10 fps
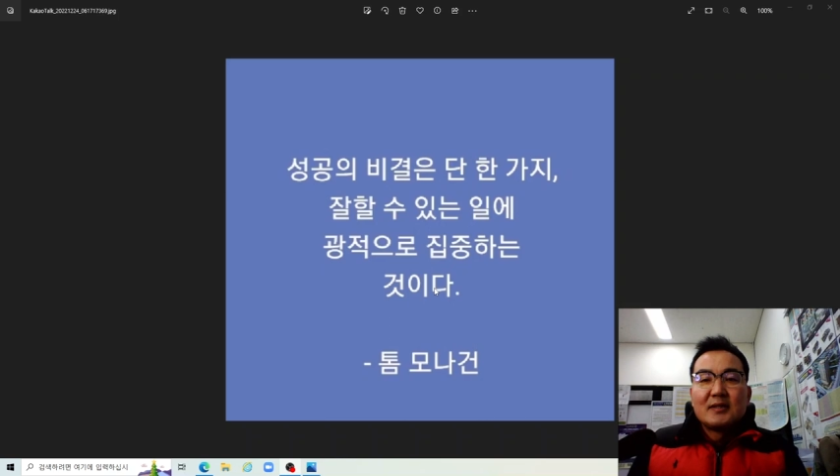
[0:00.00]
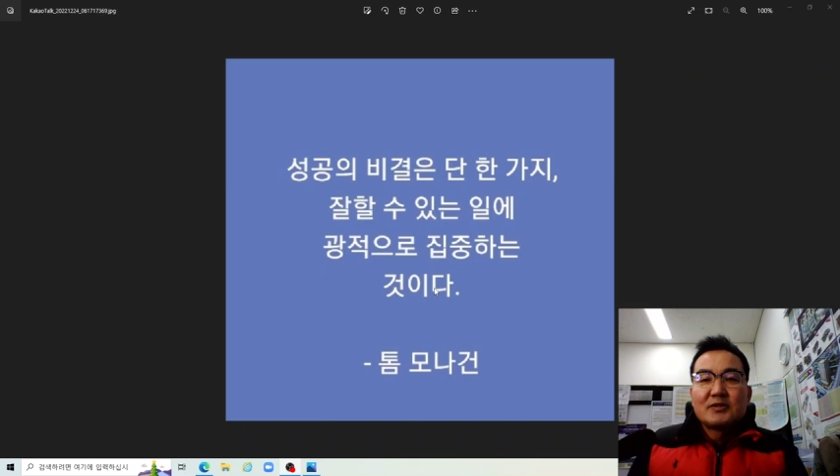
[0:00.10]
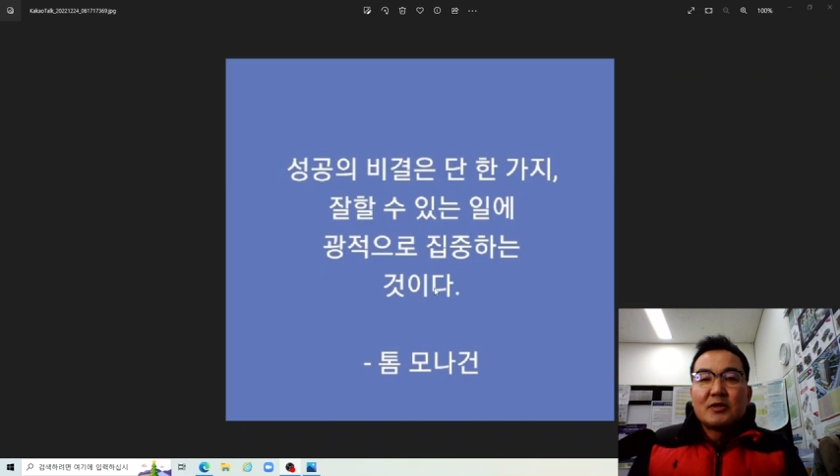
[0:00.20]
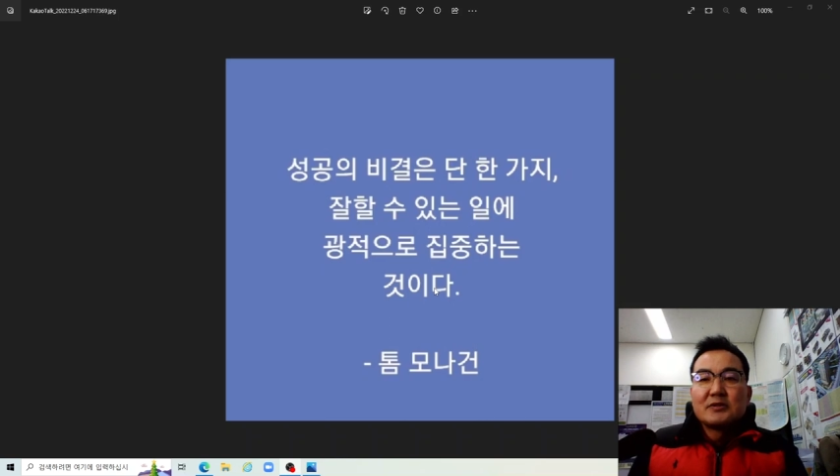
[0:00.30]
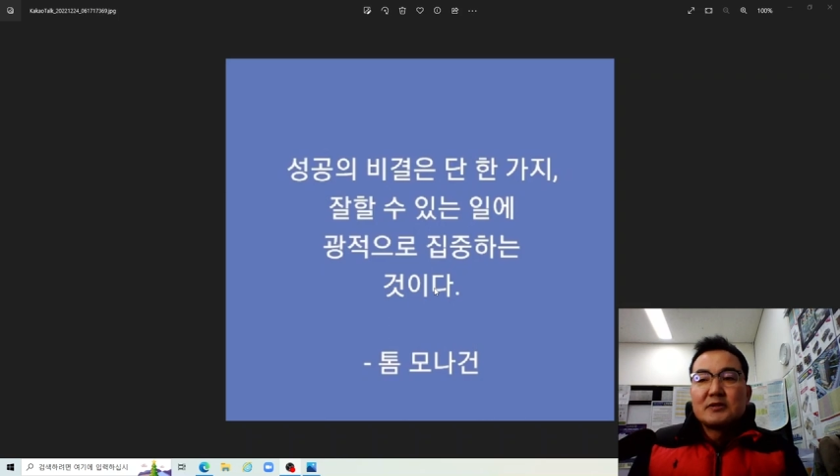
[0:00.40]

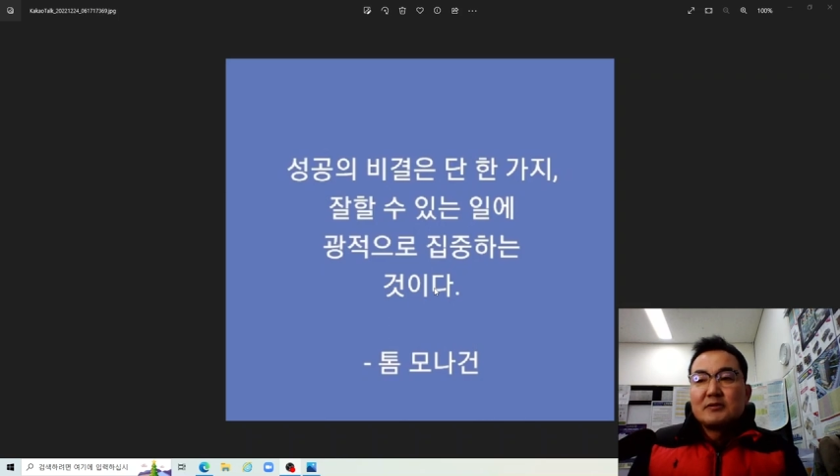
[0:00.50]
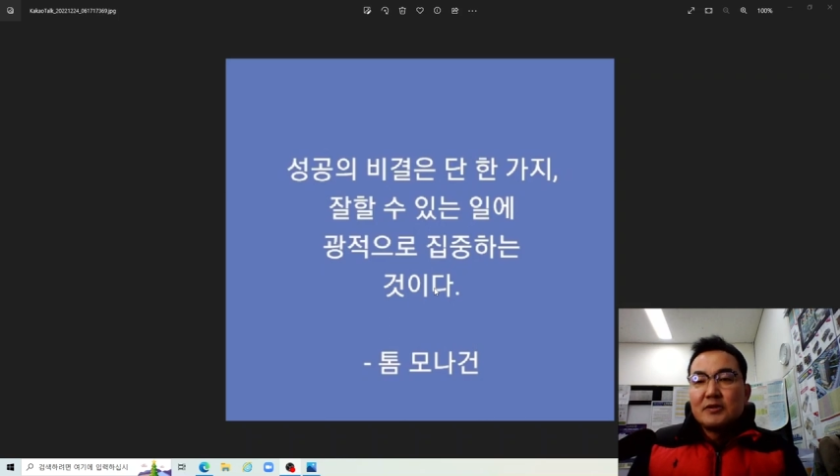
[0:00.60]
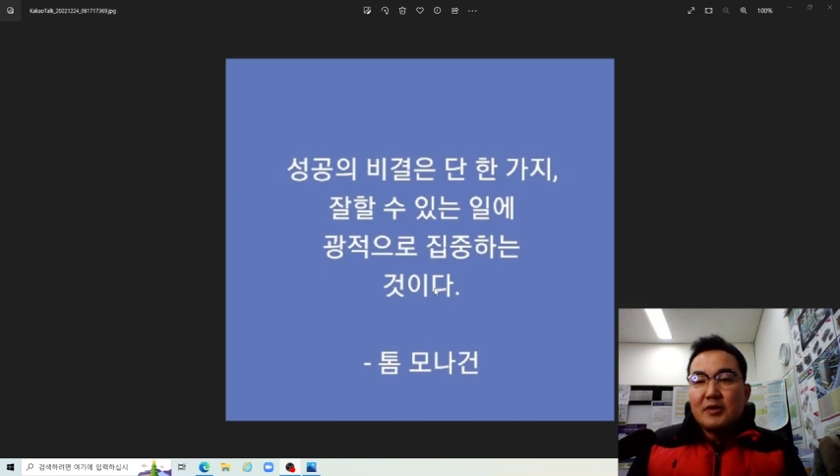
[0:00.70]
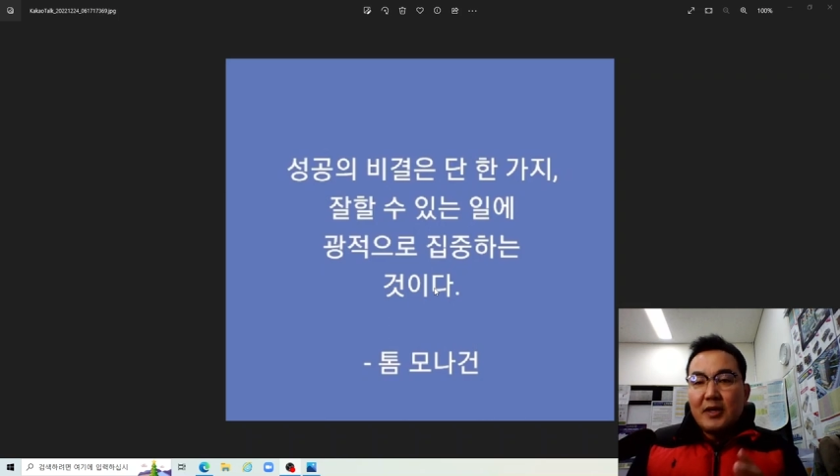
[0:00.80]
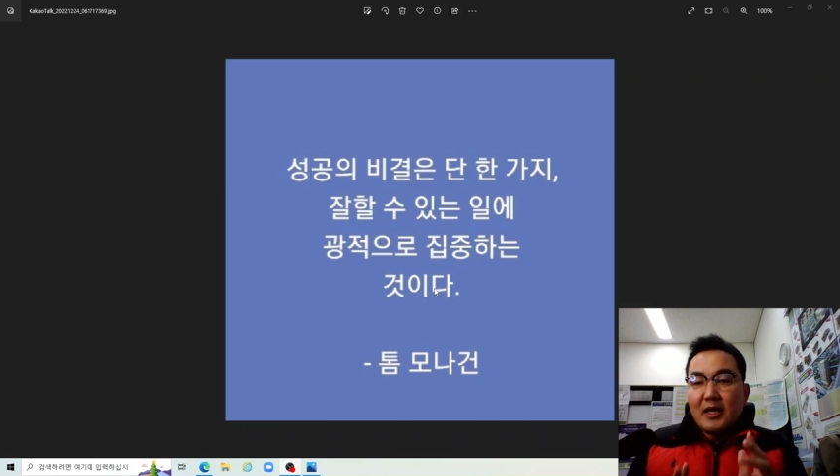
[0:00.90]
저는
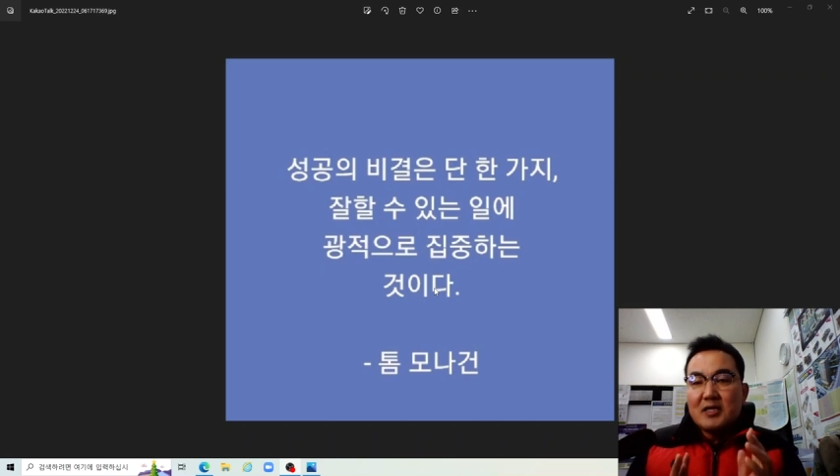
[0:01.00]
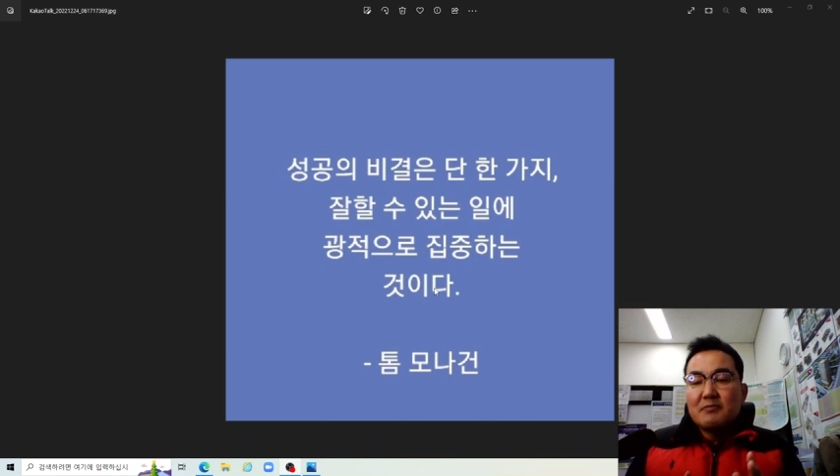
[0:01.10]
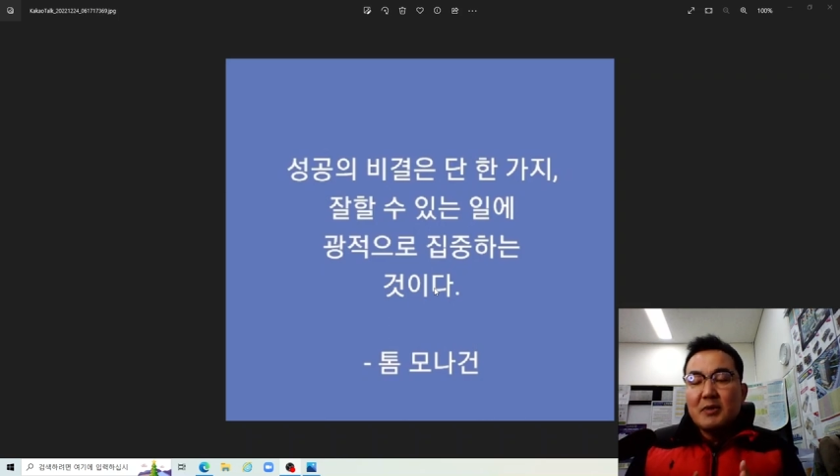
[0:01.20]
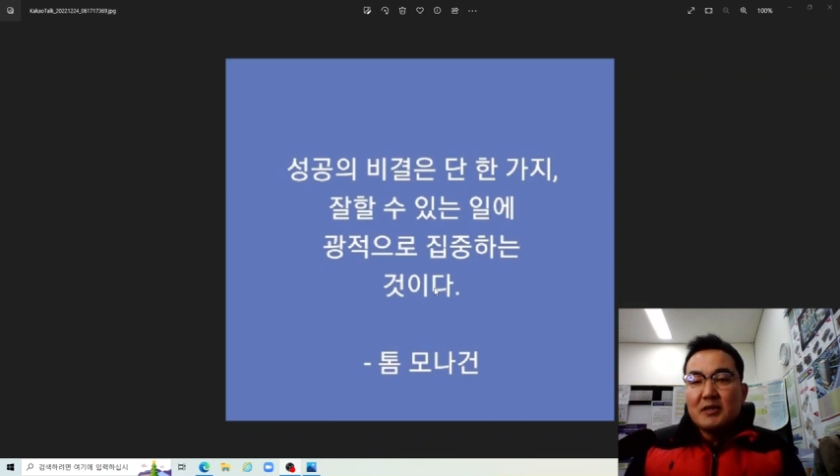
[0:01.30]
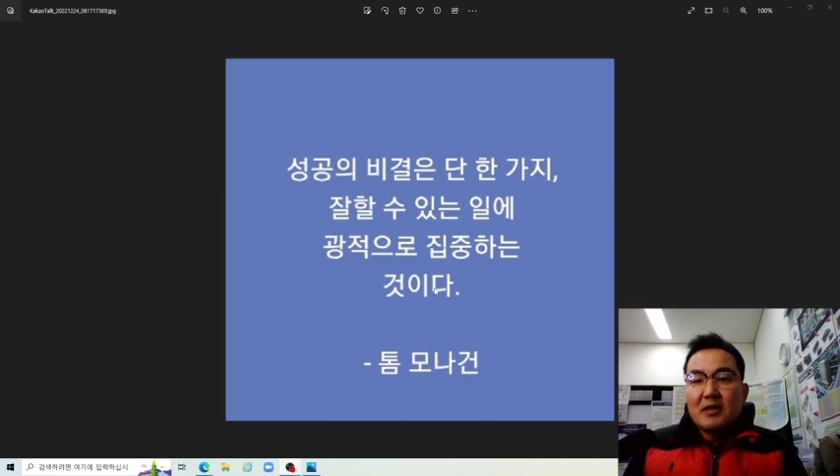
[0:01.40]
이렇게
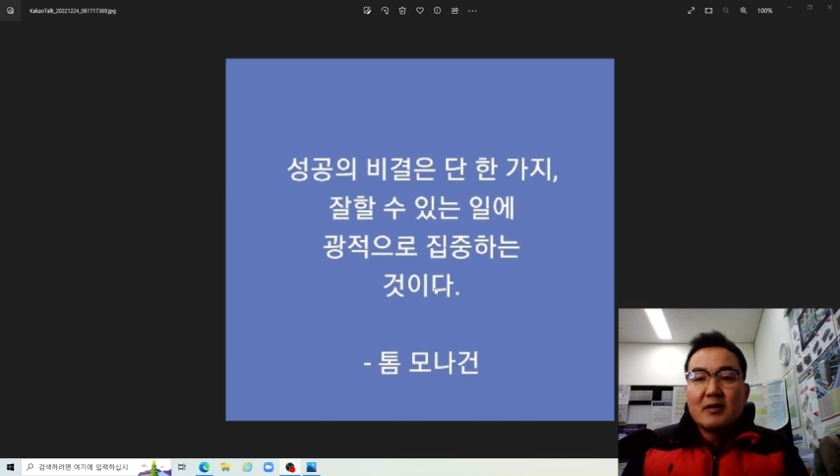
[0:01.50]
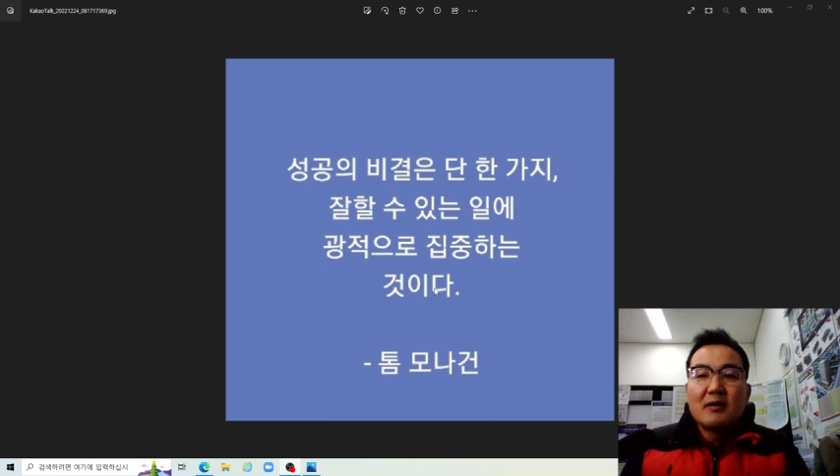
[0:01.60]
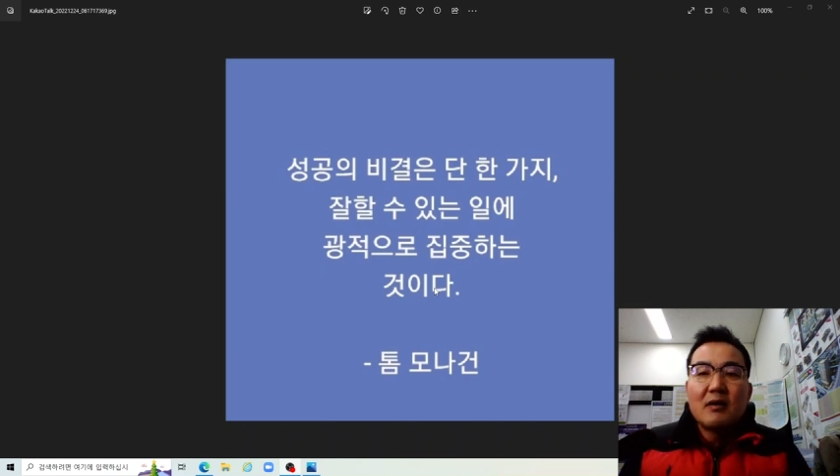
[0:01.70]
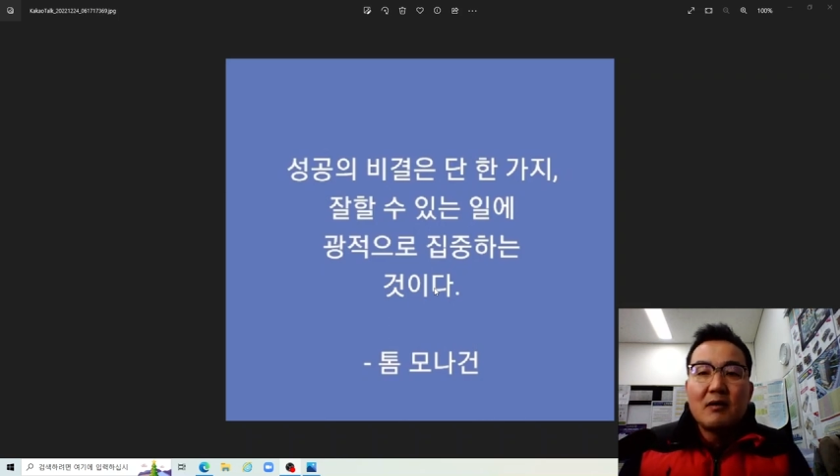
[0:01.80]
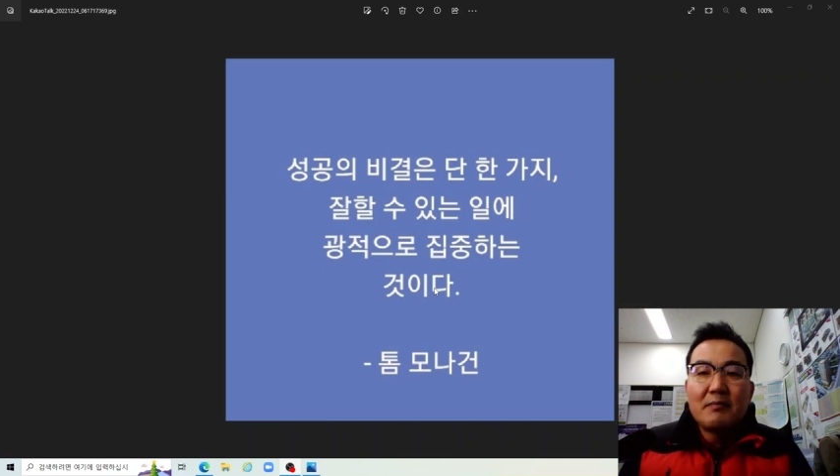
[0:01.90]
아침마다
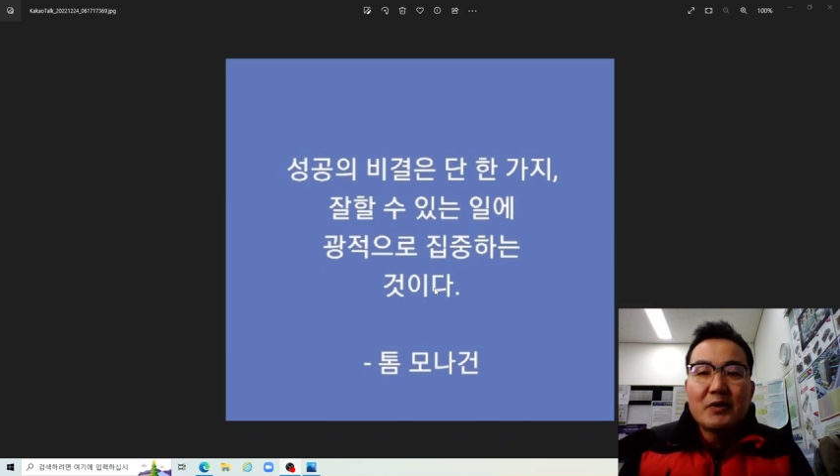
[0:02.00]
어,